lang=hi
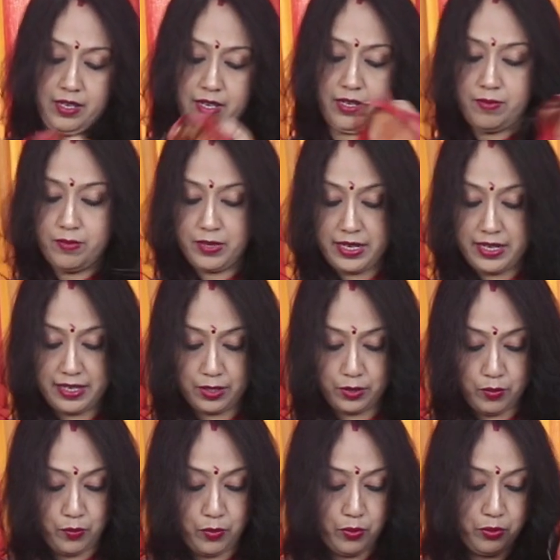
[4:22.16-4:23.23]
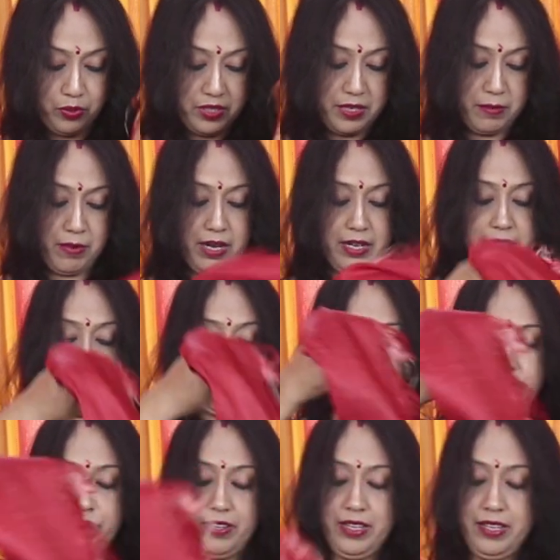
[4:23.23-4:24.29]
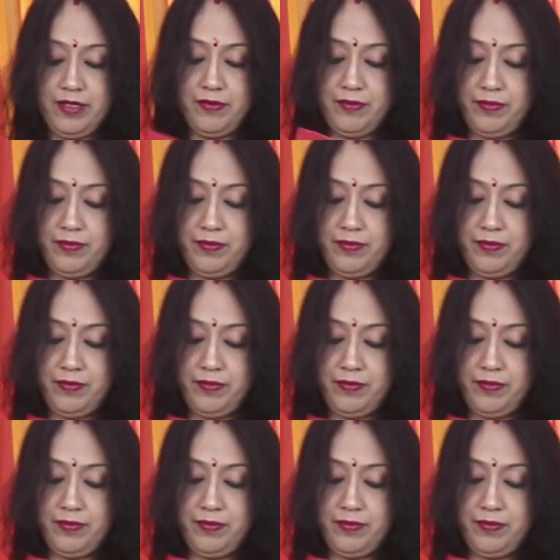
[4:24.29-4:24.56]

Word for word: कलमकारी का तो बहुत डिमांड है अभी